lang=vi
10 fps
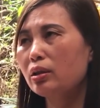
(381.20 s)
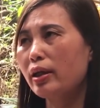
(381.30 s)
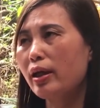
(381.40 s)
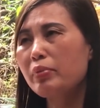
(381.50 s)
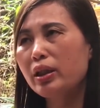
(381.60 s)

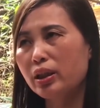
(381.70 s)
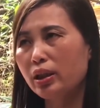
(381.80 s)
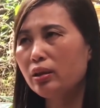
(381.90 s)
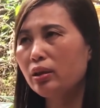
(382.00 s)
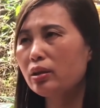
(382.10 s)
18-19
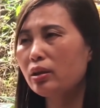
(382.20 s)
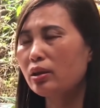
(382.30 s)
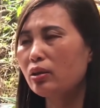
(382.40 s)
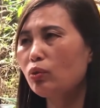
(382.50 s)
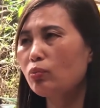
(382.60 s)
thì
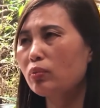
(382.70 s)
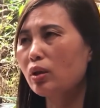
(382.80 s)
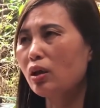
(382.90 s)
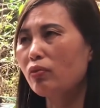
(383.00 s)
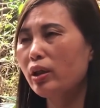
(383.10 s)
Sở Giáo dục
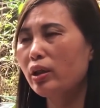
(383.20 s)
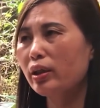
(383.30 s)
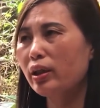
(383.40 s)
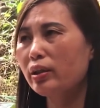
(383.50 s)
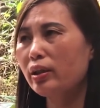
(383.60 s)
có
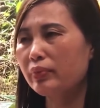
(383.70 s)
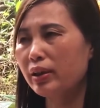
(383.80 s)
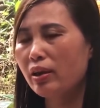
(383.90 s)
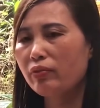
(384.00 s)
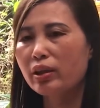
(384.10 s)
về thanh kiểm
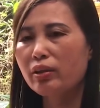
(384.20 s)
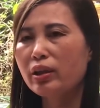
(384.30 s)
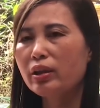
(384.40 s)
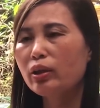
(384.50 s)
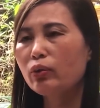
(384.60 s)
tra về cái
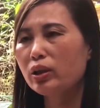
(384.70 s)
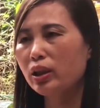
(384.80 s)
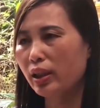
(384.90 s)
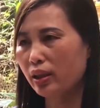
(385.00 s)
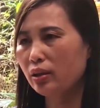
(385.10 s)
vấn đề thu
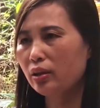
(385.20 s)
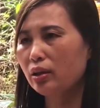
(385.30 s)
chi này.